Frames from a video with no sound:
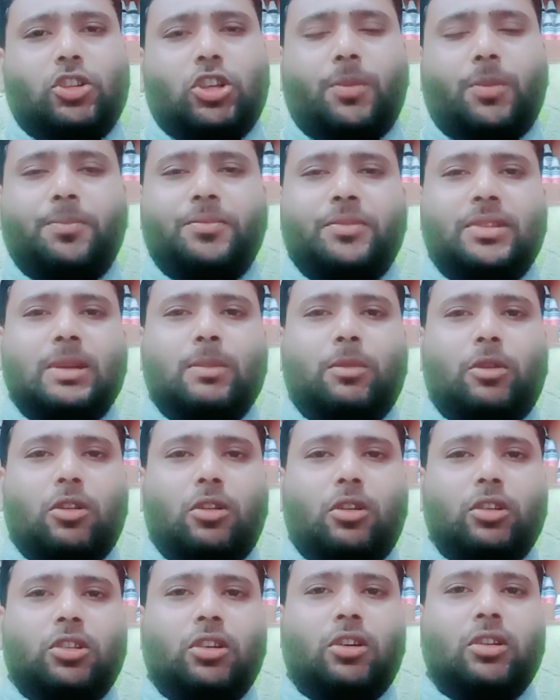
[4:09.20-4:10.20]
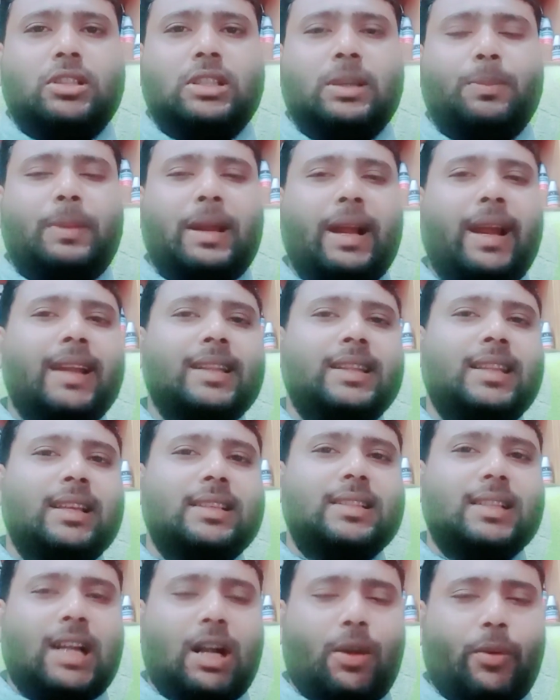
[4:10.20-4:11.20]
সবচেয়ে বড় কথা হচ্ছে প্রাকৃতিক
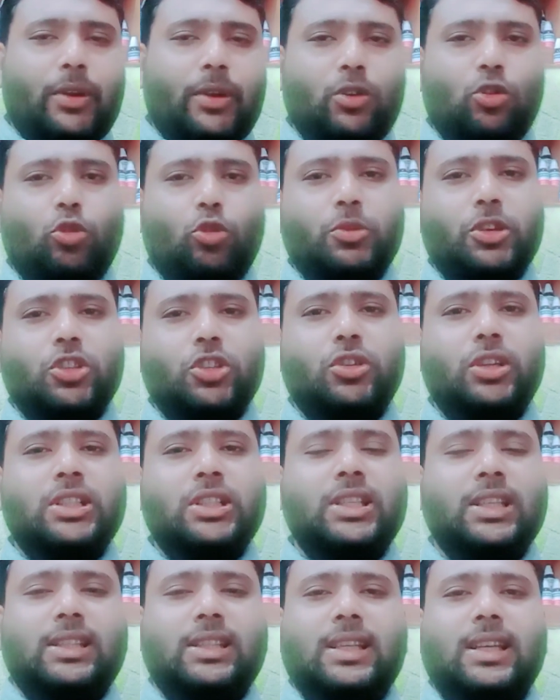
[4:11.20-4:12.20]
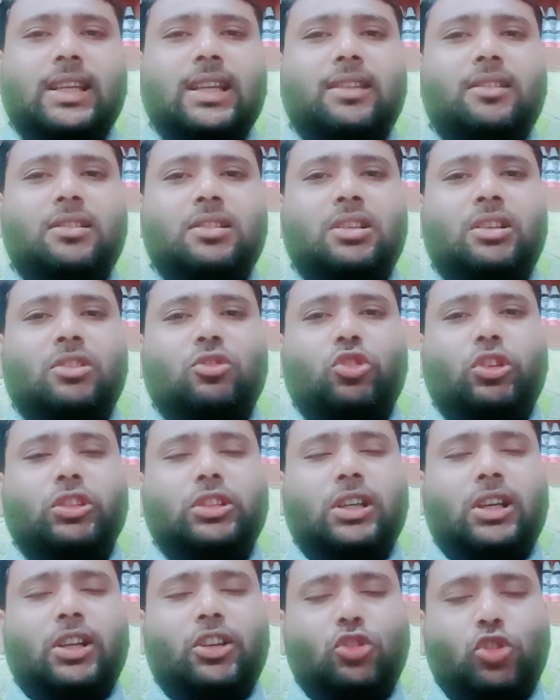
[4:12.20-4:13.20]
যে খাবারগুলো বিশেষ করে শীতকালে যে
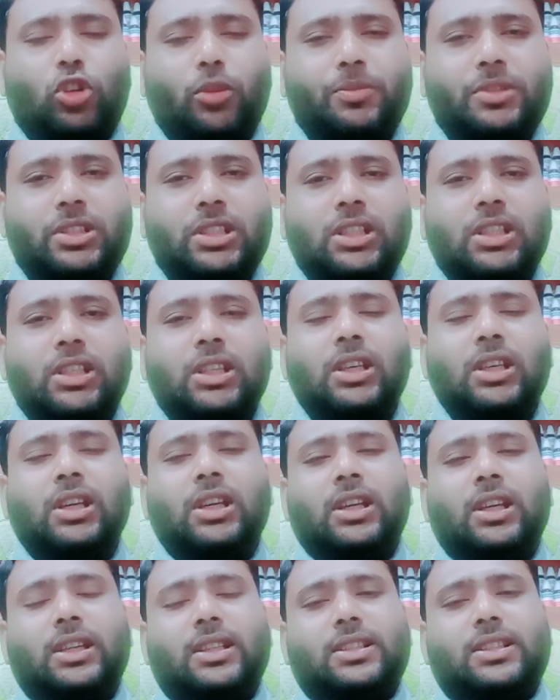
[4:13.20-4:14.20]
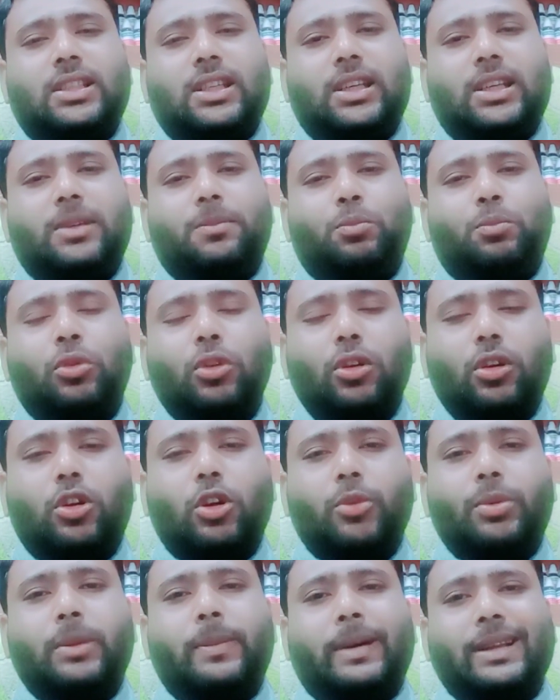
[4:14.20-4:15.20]
শৈতকালীন সবজি যে
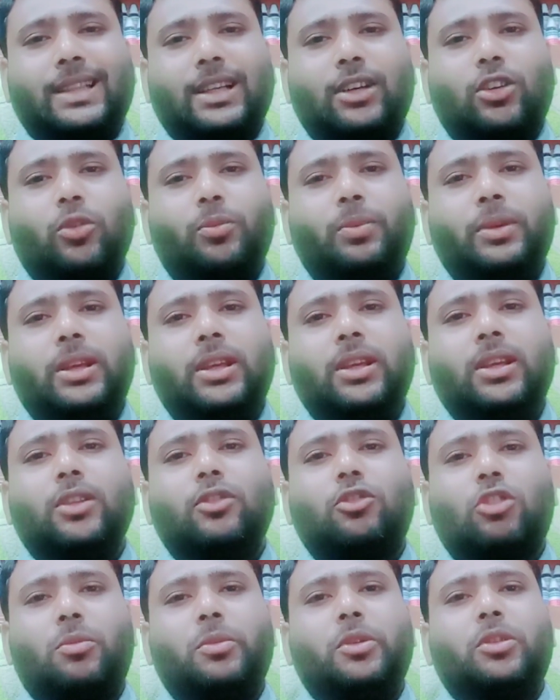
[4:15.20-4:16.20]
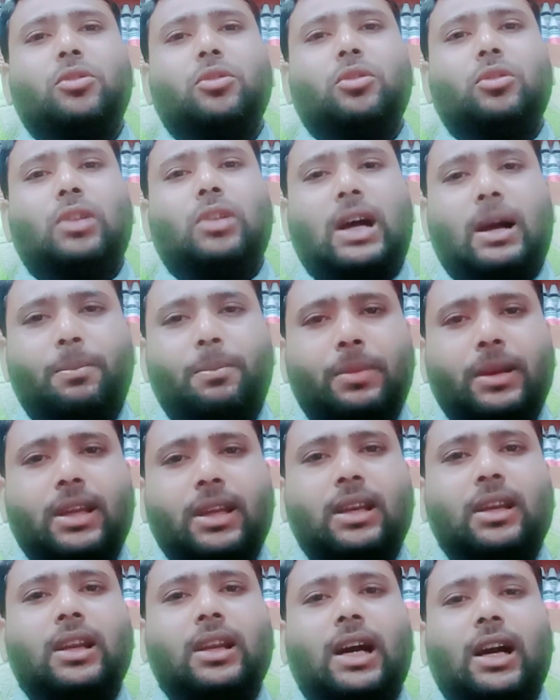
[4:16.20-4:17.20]
ফুলকপি বাঁধাকপি টমেটো
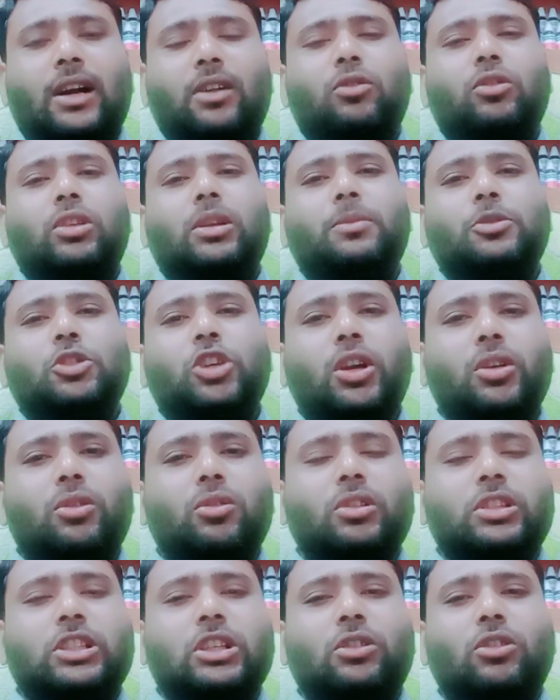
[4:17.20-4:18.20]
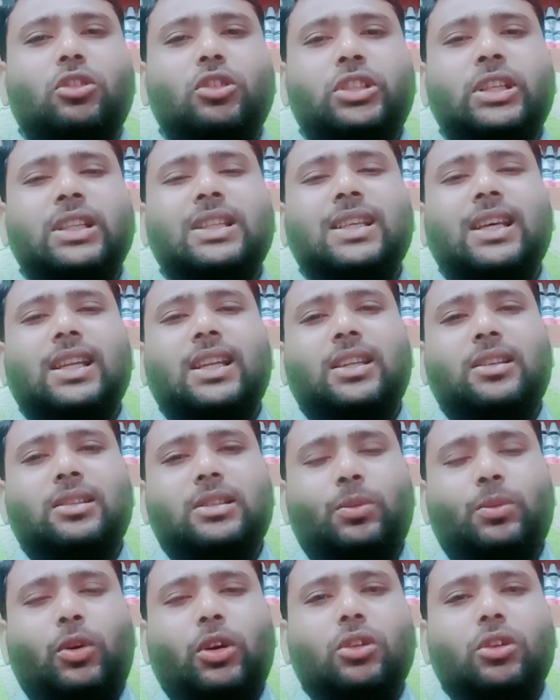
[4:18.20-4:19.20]
আপেল আঙ্গুর এই বিষয়গুলো যেগুলো শীতকালীন
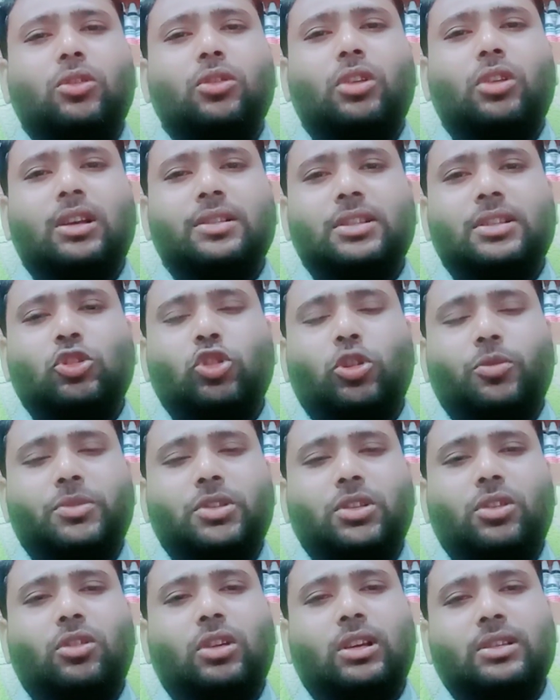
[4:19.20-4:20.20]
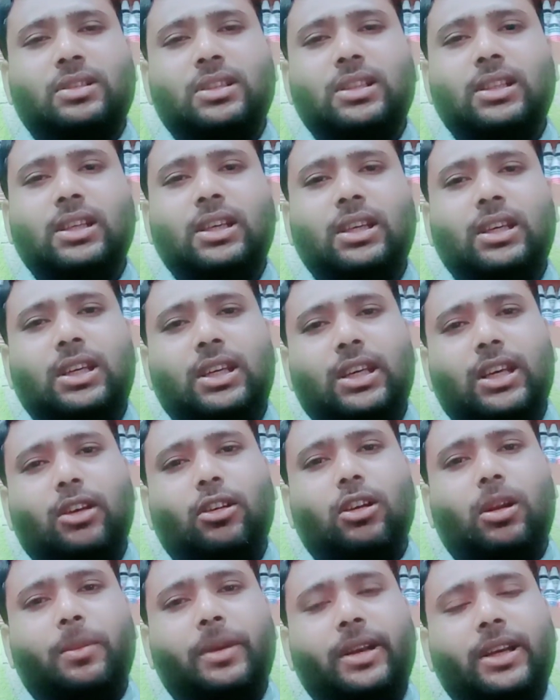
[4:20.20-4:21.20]
যে ফলগুলো আছে সবজিগুলো আছে
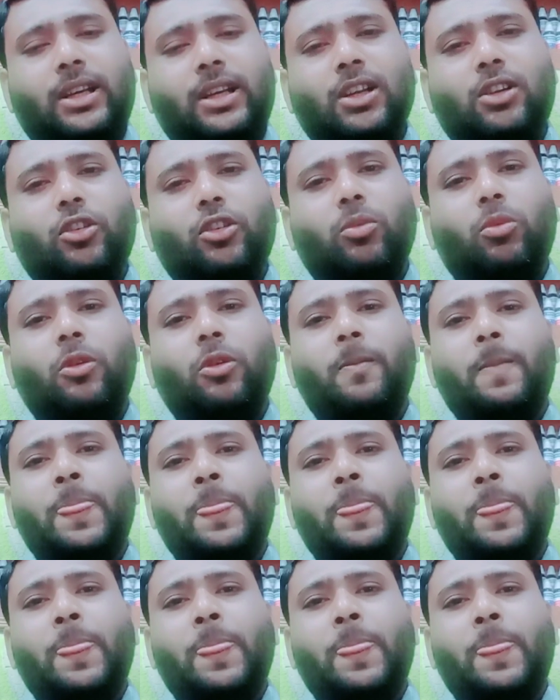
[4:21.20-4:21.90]
এগুলো আমরা ইনটেক করব